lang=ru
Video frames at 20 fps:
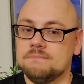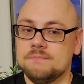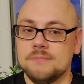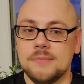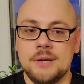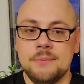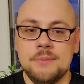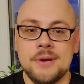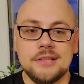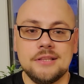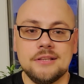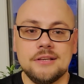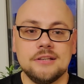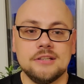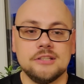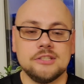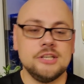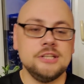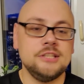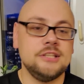
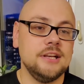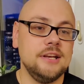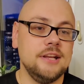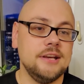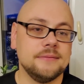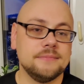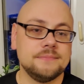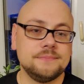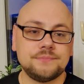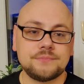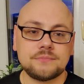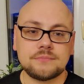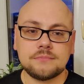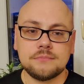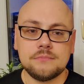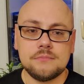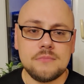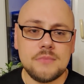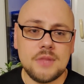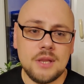Ребята, жители,
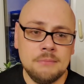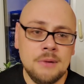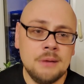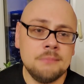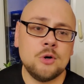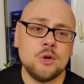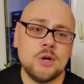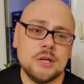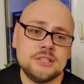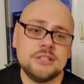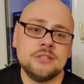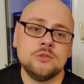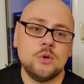мы молодцы,